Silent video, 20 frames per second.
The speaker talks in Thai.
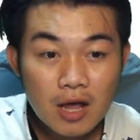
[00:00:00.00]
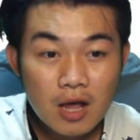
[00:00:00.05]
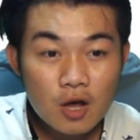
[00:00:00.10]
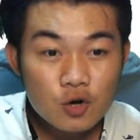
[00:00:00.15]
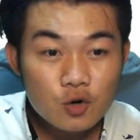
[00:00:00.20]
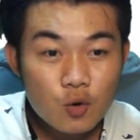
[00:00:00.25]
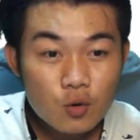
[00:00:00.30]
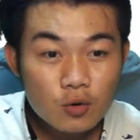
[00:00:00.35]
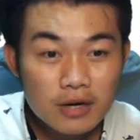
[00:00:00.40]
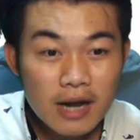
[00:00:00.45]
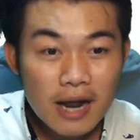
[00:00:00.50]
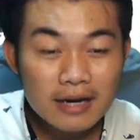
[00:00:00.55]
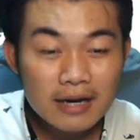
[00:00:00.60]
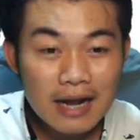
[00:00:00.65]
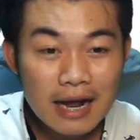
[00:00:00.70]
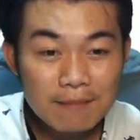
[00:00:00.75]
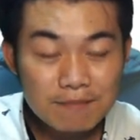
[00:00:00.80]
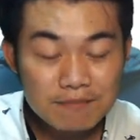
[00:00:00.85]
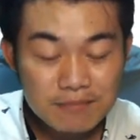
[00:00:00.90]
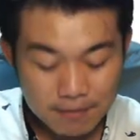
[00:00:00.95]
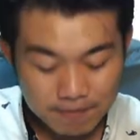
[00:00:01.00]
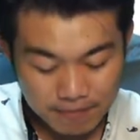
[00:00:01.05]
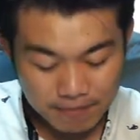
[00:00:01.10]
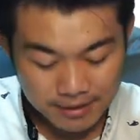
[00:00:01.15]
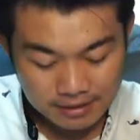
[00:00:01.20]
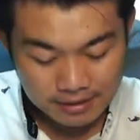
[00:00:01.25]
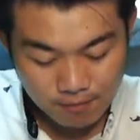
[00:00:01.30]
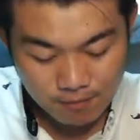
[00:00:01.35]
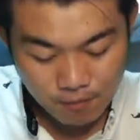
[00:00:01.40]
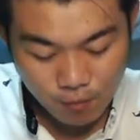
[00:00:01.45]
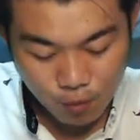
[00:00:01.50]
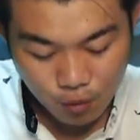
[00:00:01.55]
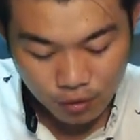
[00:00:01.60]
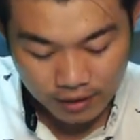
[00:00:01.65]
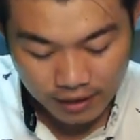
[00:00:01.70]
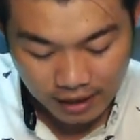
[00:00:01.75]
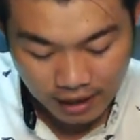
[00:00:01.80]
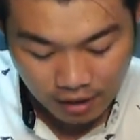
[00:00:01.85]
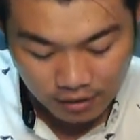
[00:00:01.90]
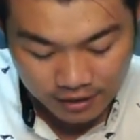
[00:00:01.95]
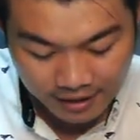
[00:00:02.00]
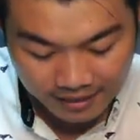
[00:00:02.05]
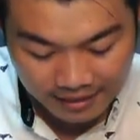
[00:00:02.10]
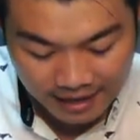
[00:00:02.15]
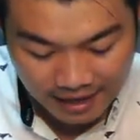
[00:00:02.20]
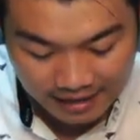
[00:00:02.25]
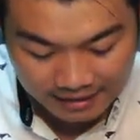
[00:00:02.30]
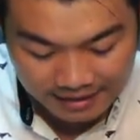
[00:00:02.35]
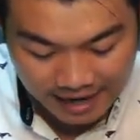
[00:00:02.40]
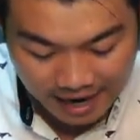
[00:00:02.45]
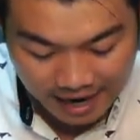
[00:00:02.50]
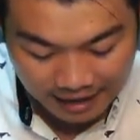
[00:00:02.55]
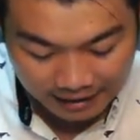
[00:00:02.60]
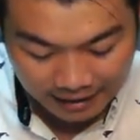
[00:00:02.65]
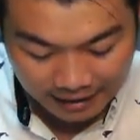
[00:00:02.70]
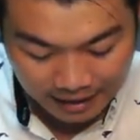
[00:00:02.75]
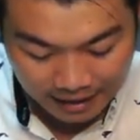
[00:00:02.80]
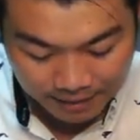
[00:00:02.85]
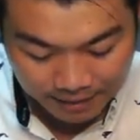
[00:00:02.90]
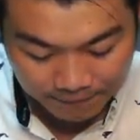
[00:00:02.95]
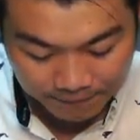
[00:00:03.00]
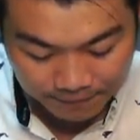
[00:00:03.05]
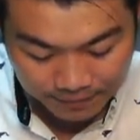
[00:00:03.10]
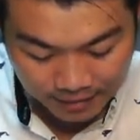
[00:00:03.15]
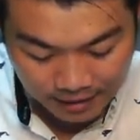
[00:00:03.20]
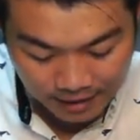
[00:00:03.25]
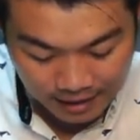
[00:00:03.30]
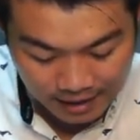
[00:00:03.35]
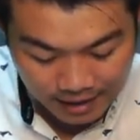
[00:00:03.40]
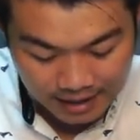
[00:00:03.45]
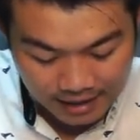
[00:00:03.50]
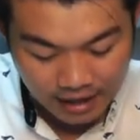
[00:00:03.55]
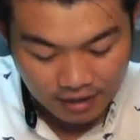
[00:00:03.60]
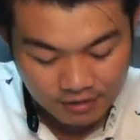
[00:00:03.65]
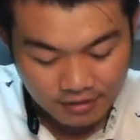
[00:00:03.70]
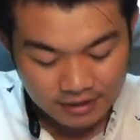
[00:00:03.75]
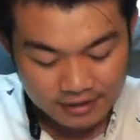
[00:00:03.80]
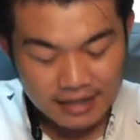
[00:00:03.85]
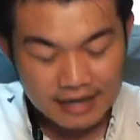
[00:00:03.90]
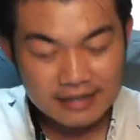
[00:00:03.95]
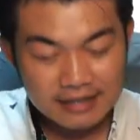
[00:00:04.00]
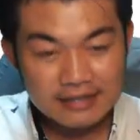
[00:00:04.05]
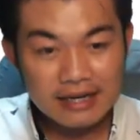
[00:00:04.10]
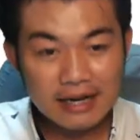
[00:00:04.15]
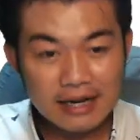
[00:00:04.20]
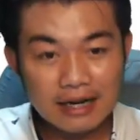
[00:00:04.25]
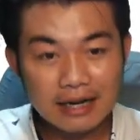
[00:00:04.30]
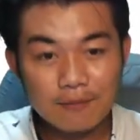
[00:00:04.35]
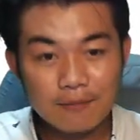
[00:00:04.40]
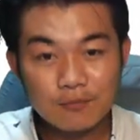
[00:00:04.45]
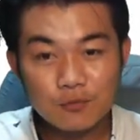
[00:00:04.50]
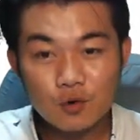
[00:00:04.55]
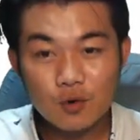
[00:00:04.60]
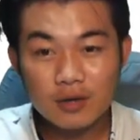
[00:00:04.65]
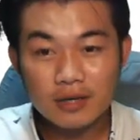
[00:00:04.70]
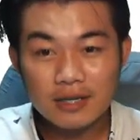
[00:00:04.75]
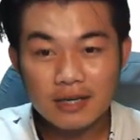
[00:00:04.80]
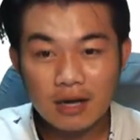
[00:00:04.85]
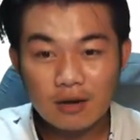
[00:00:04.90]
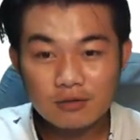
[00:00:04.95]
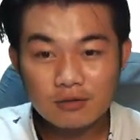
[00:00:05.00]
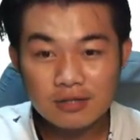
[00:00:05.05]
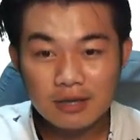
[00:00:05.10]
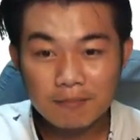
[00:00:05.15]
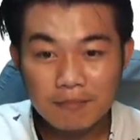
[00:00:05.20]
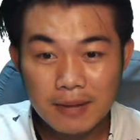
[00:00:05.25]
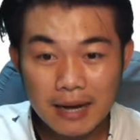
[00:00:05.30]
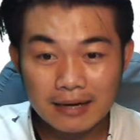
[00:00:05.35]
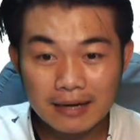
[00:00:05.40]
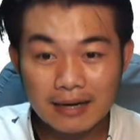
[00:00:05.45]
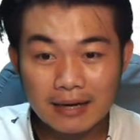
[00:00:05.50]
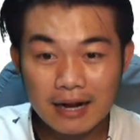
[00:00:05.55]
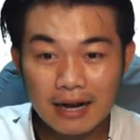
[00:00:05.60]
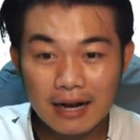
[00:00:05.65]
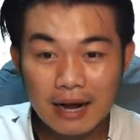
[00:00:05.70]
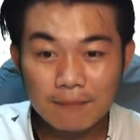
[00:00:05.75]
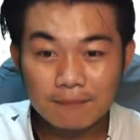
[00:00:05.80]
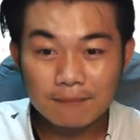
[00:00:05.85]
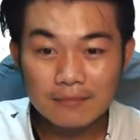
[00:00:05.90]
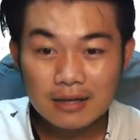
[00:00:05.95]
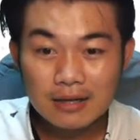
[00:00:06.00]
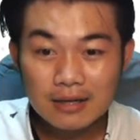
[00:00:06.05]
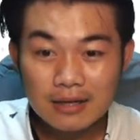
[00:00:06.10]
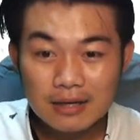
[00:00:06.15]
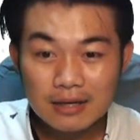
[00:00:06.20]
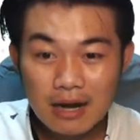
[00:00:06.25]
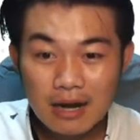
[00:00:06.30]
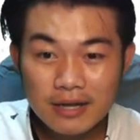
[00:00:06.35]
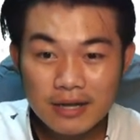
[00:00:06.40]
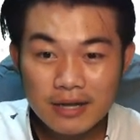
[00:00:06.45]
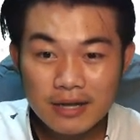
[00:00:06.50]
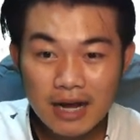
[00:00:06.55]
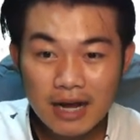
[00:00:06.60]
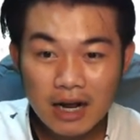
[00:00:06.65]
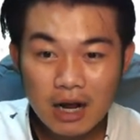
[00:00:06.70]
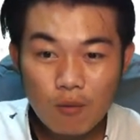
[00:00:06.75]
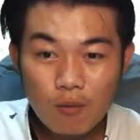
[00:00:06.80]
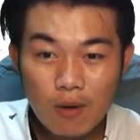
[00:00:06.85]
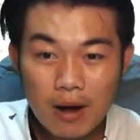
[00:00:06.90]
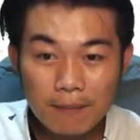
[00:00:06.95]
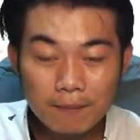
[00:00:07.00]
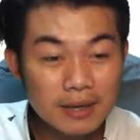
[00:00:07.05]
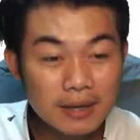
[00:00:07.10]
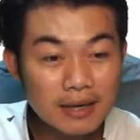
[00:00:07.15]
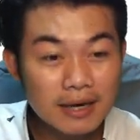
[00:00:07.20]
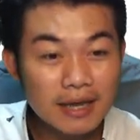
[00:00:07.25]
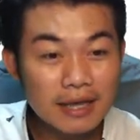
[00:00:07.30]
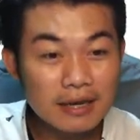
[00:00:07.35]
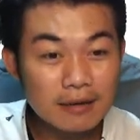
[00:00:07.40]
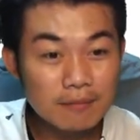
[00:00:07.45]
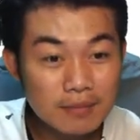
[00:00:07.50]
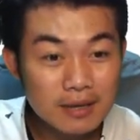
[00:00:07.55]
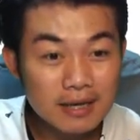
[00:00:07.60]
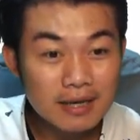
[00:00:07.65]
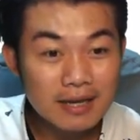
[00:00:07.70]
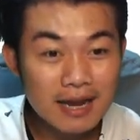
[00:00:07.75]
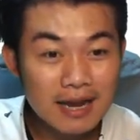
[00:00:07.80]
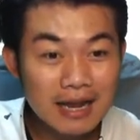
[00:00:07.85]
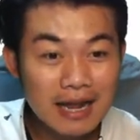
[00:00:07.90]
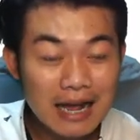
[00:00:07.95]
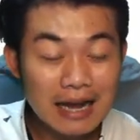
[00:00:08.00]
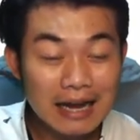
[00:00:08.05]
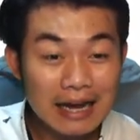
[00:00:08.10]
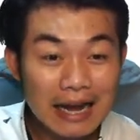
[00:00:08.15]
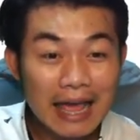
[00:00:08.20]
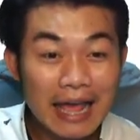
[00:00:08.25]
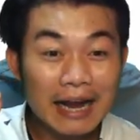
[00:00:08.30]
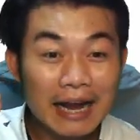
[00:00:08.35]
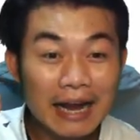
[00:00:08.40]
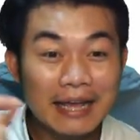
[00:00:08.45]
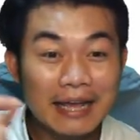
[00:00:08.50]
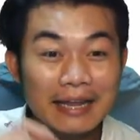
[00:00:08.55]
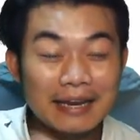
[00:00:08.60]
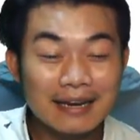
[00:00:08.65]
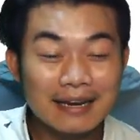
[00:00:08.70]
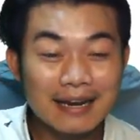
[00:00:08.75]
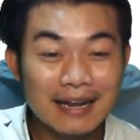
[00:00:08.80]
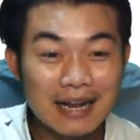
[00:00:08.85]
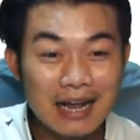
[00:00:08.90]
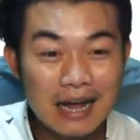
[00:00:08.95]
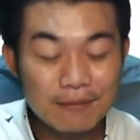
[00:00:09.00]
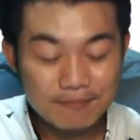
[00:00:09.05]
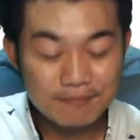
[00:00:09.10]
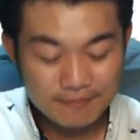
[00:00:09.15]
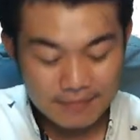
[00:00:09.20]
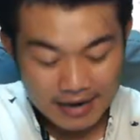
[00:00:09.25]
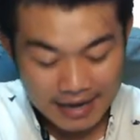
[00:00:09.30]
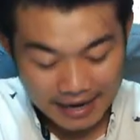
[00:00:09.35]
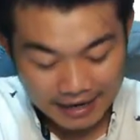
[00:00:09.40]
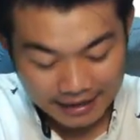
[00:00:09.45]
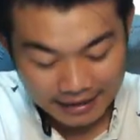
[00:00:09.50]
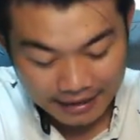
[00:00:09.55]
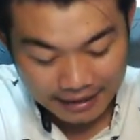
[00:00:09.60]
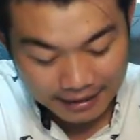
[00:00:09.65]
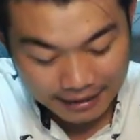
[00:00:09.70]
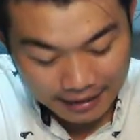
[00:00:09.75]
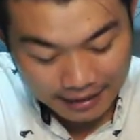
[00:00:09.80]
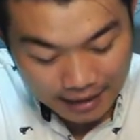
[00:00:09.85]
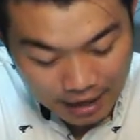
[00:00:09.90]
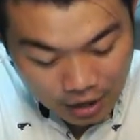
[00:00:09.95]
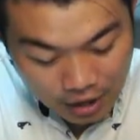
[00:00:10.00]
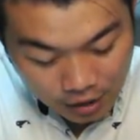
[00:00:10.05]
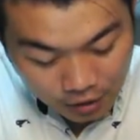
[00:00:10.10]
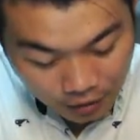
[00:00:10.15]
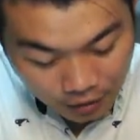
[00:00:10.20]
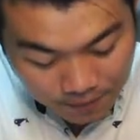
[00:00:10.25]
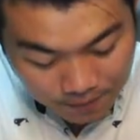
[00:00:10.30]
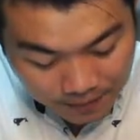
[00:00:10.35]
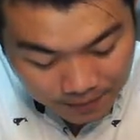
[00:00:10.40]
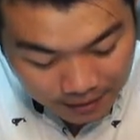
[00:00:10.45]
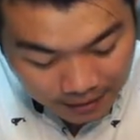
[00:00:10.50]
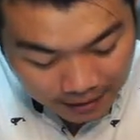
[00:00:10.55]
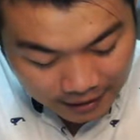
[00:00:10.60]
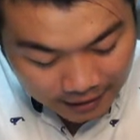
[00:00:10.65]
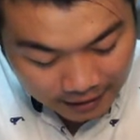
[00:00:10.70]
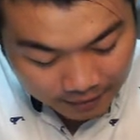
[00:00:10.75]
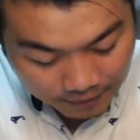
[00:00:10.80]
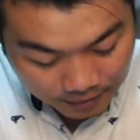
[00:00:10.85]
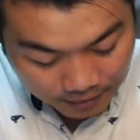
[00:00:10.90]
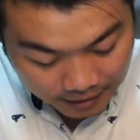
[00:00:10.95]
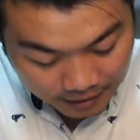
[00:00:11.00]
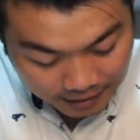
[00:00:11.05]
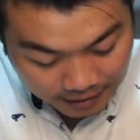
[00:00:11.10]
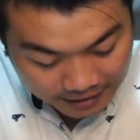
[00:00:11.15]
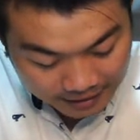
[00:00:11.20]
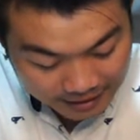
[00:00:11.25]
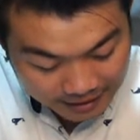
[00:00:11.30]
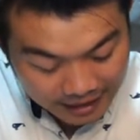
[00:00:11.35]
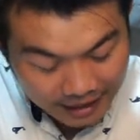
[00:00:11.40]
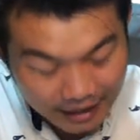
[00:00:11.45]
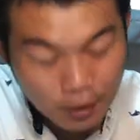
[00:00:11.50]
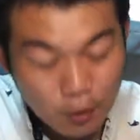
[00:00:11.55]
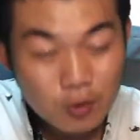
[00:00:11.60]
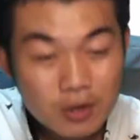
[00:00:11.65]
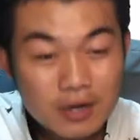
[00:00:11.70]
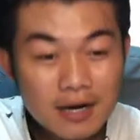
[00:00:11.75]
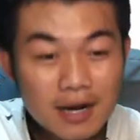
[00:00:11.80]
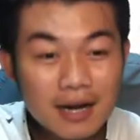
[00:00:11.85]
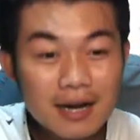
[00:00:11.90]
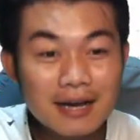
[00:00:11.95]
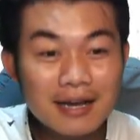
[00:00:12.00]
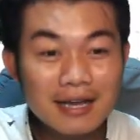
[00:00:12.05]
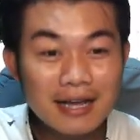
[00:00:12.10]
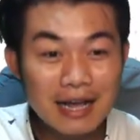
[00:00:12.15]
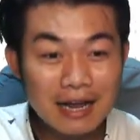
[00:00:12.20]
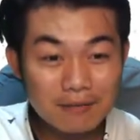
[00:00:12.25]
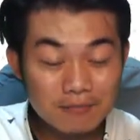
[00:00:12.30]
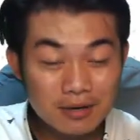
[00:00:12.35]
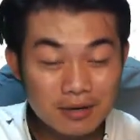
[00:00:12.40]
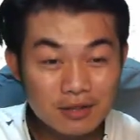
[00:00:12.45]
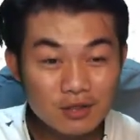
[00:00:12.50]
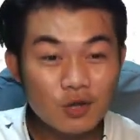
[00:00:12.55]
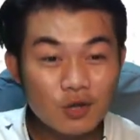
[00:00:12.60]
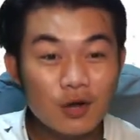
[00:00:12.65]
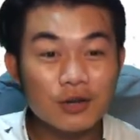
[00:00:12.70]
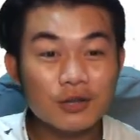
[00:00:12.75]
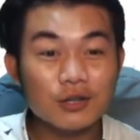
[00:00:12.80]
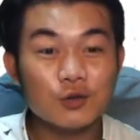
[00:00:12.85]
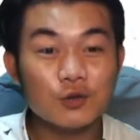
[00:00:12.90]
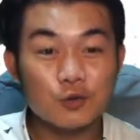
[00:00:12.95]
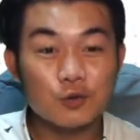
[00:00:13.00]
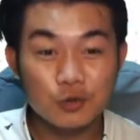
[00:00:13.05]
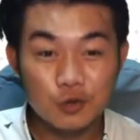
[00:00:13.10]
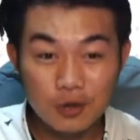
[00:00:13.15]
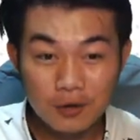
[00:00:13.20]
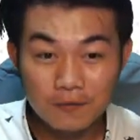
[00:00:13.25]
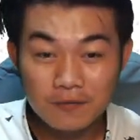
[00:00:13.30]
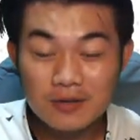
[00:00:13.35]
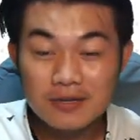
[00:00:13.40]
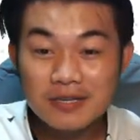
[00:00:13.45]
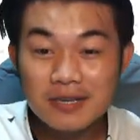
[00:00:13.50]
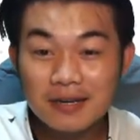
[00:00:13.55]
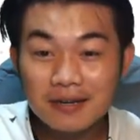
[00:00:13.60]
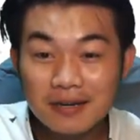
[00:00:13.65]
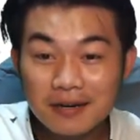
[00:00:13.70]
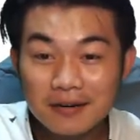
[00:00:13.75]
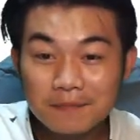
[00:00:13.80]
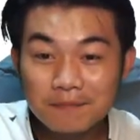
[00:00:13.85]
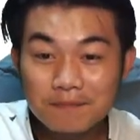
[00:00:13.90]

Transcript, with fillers: ทุกท่านครับ เมื่อเป็นสมูทนี่เขาจะตั้งฉากนะครับเขาจะตั้งฉากกับตัวที่เขาสัมผัสนะครับ เราเรียกเขาว่าเป็น NB และกันแรง N นะครับแรง N เนาะเป็น NB จะได้คุ้นเคยกันเหมือนตอนอยู่ตอนฟิสิกส์หนึ่ง